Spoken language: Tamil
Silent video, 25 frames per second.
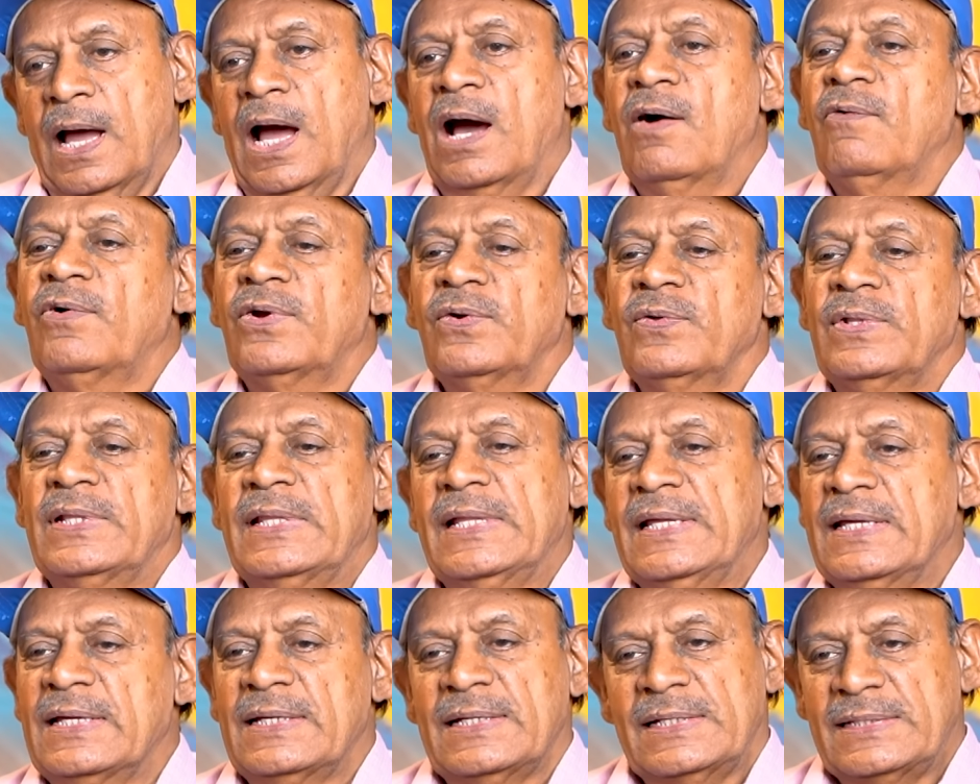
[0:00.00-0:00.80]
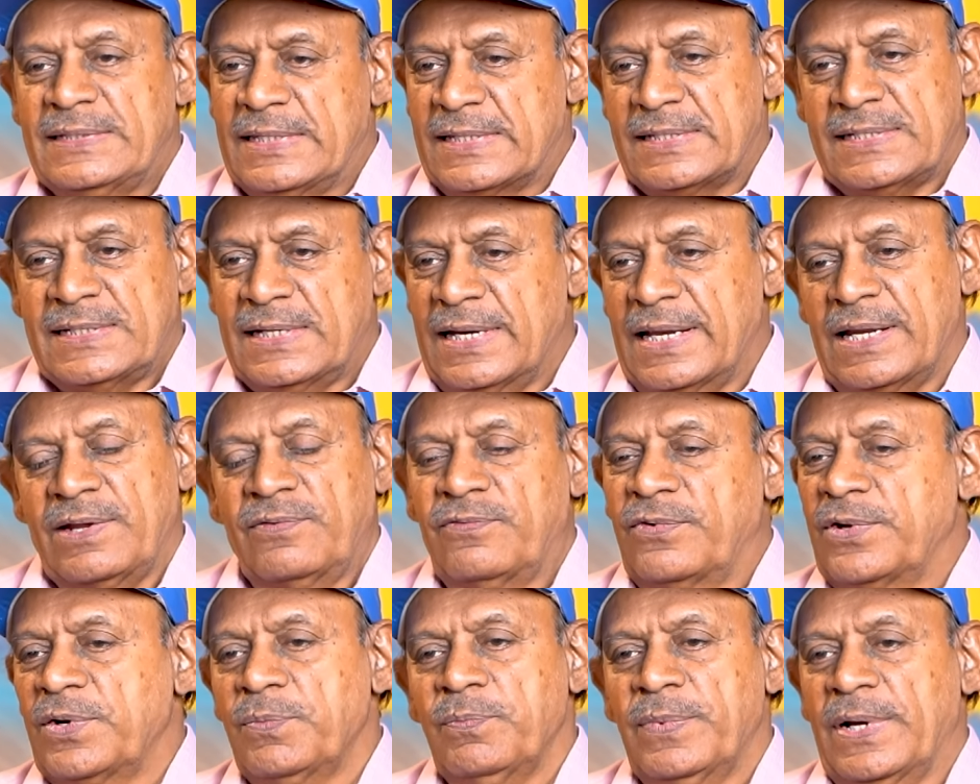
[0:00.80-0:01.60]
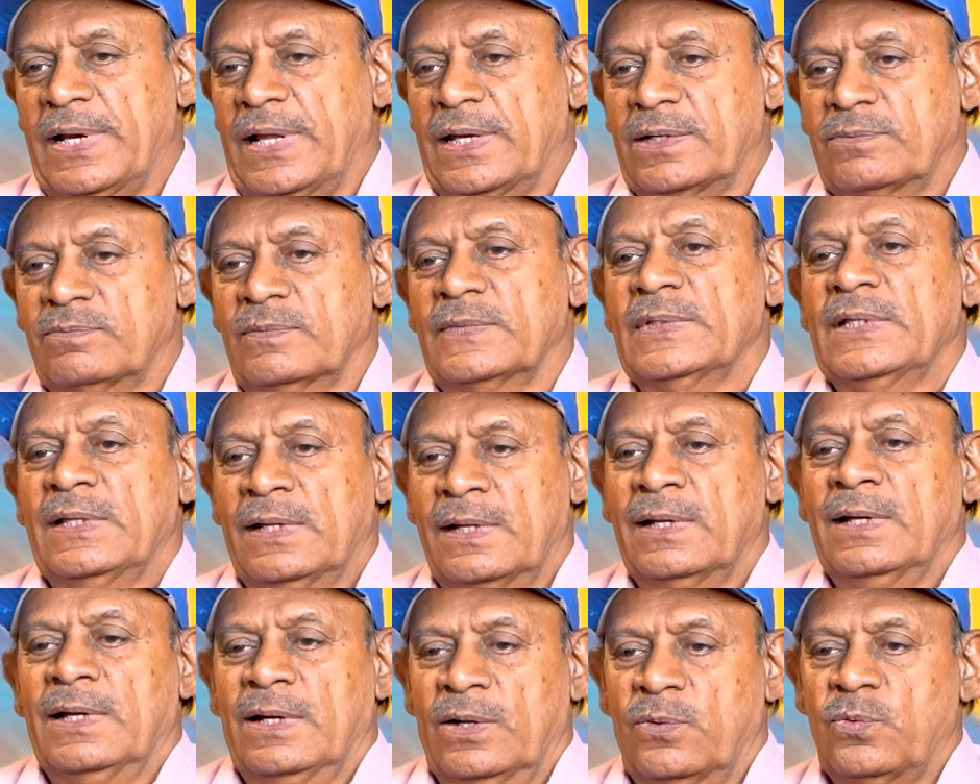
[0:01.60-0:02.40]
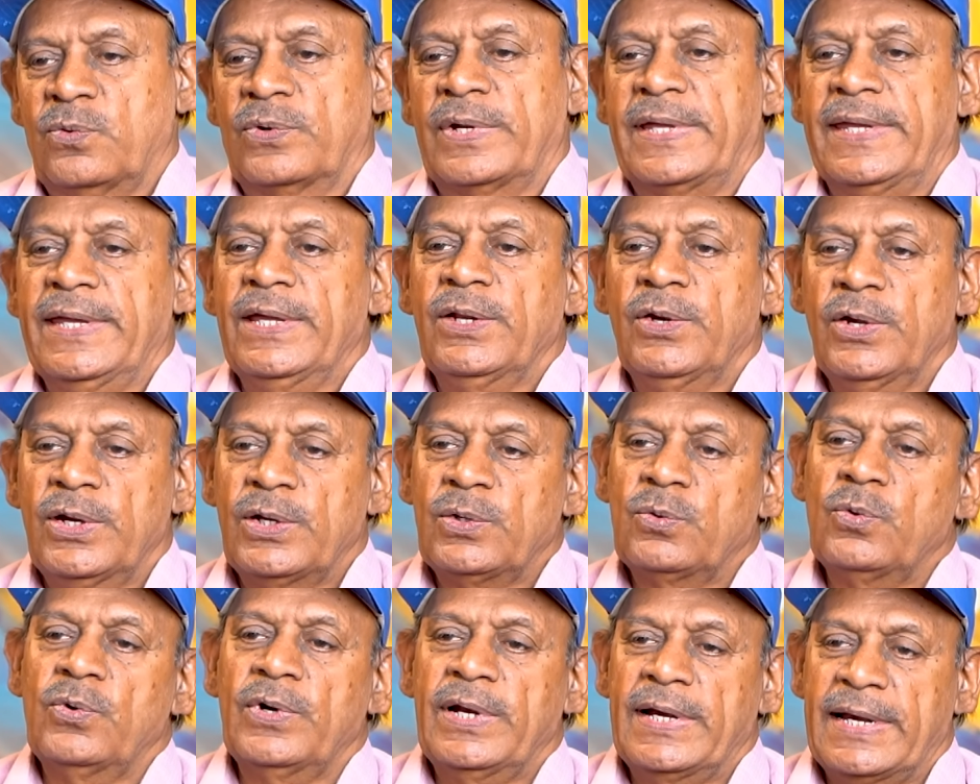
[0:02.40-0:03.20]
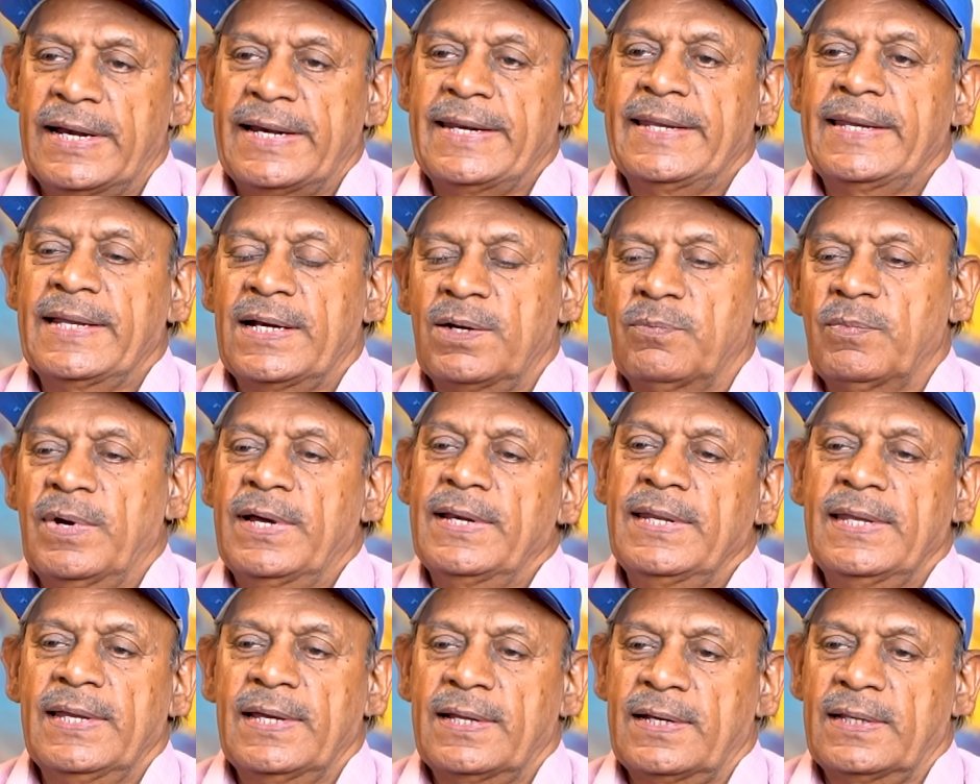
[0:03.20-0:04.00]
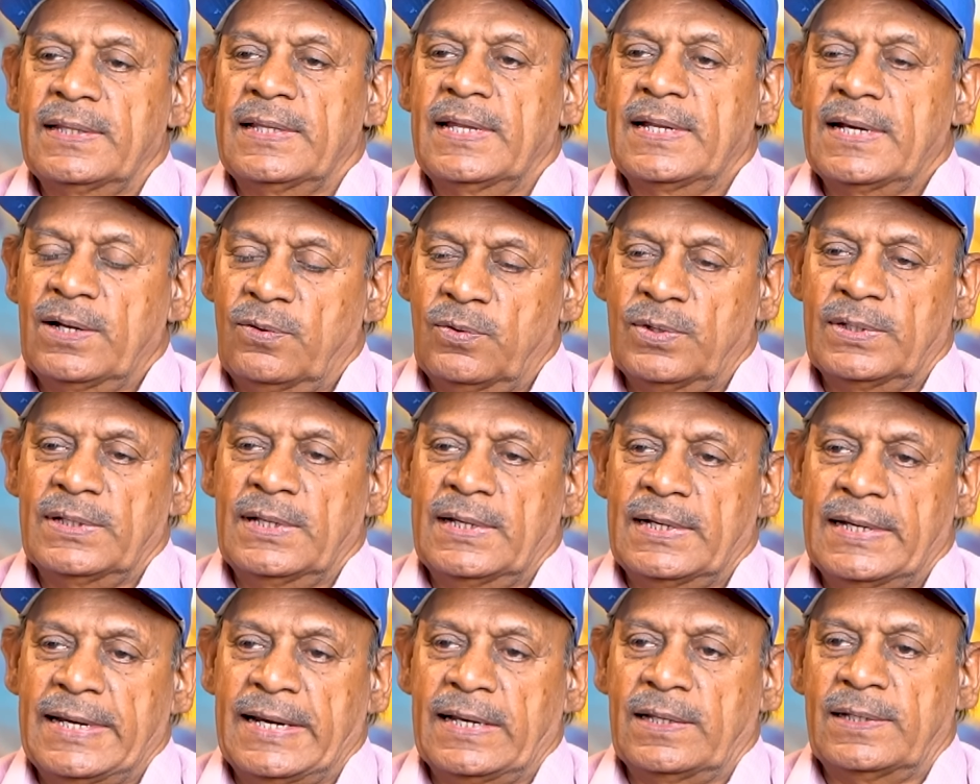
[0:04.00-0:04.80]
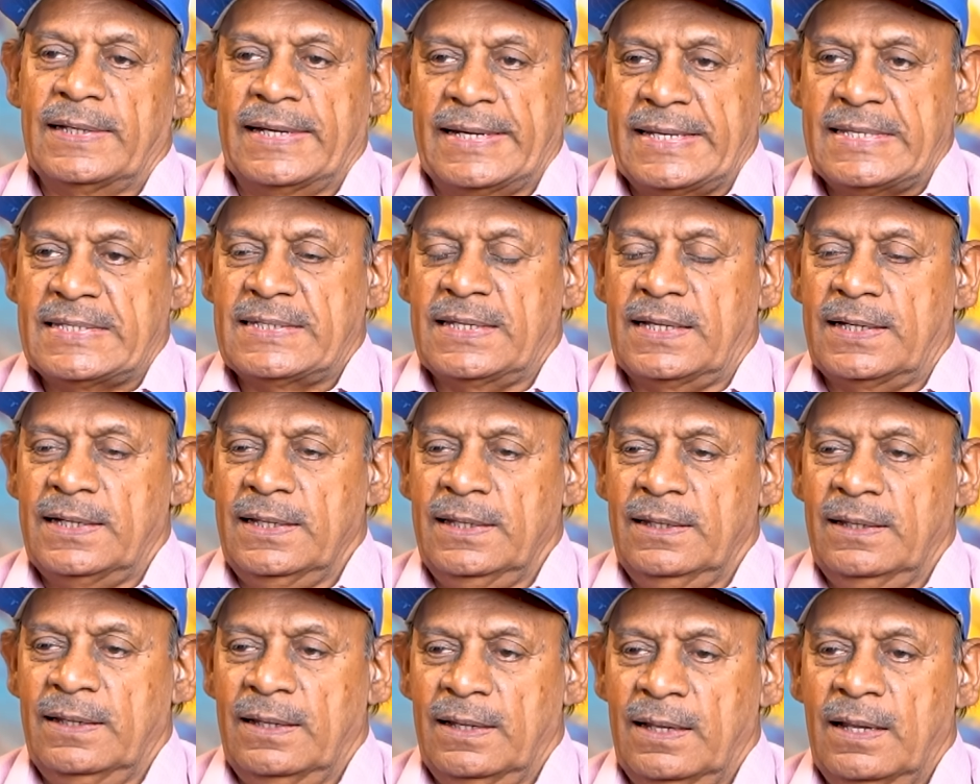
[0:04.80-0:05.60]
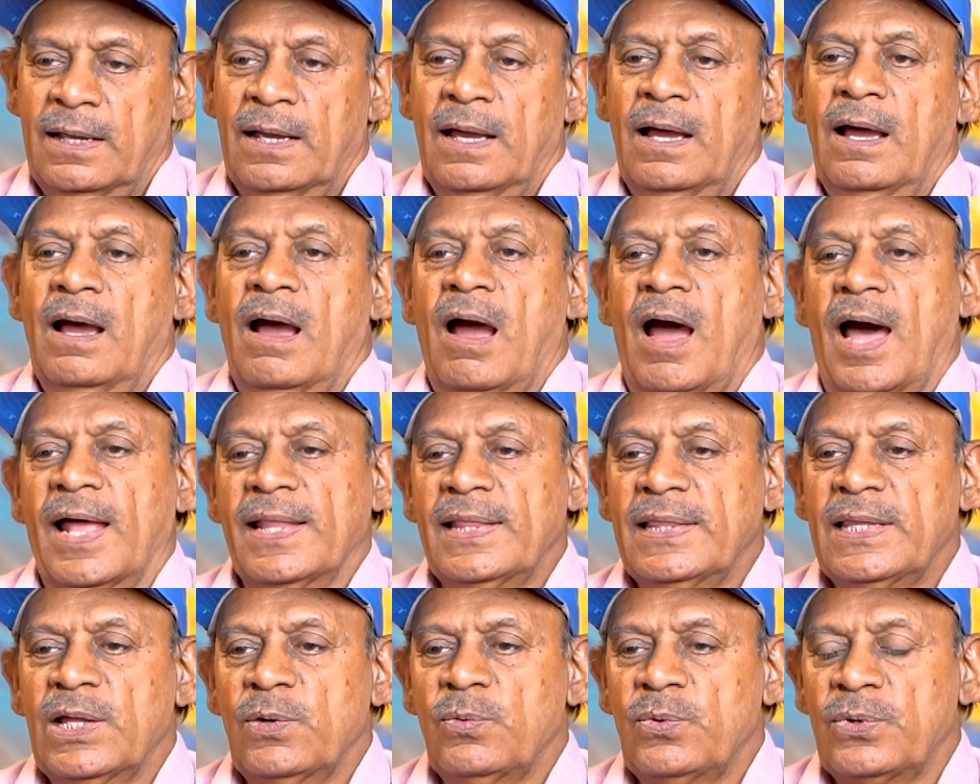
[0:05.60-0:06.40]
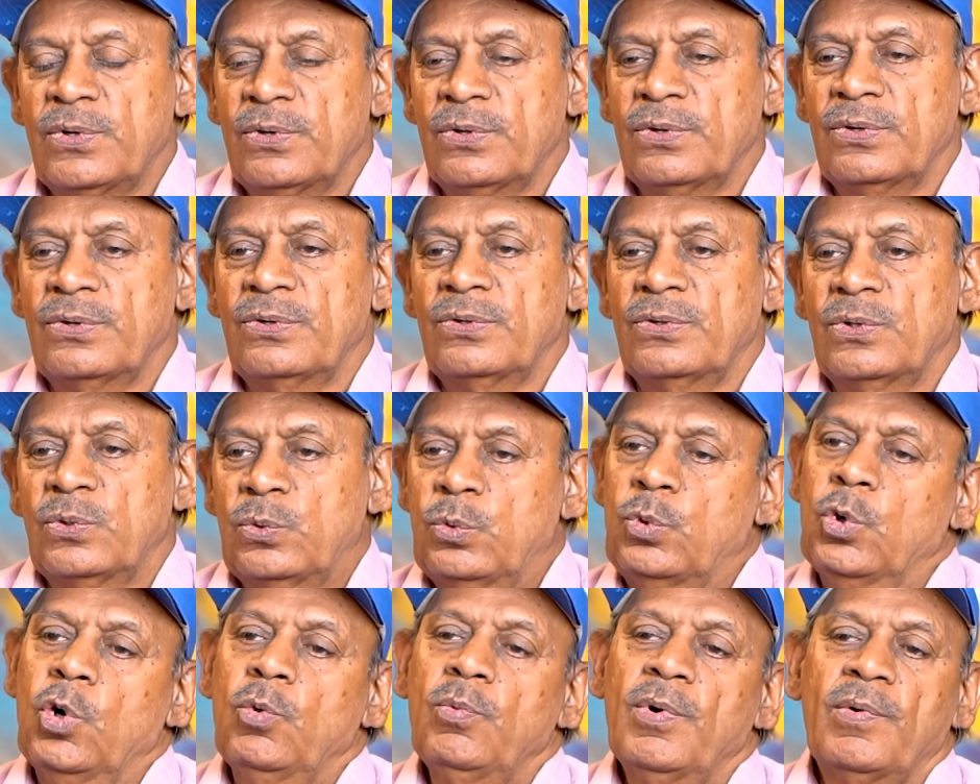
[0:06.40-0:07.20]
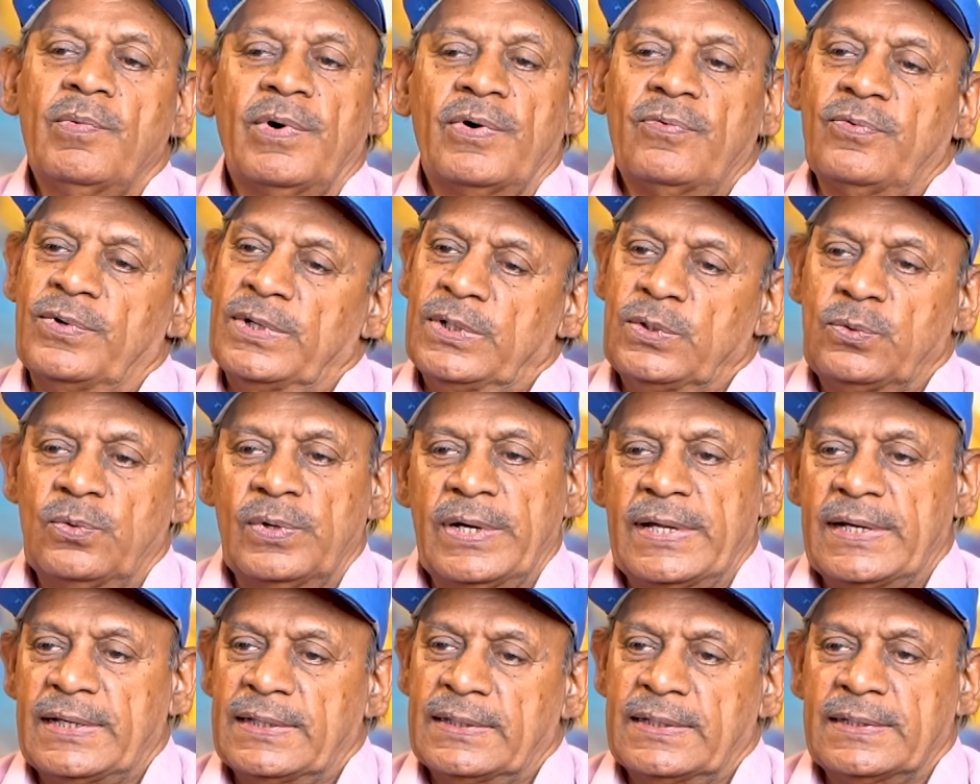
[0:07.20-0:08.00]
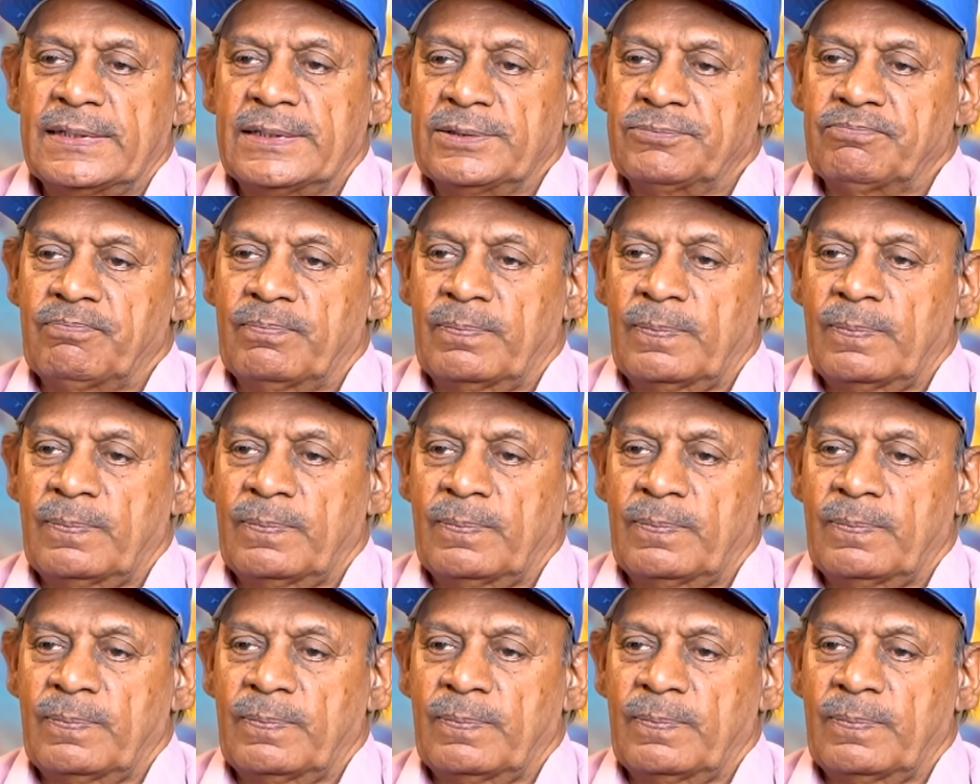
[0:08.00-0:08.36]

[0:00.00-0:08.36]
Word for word: அவர் வந்து ஜஸ்ட் லைக் விரும்பலை ஒரு ஹீரோயின் கூட நடிக்கிற மாதிரி இருந்தார் அவ்வளோதான் நினச்சார் அந்த ஒரு கோபம் அவங்களுக்குள்ளே இருந்தது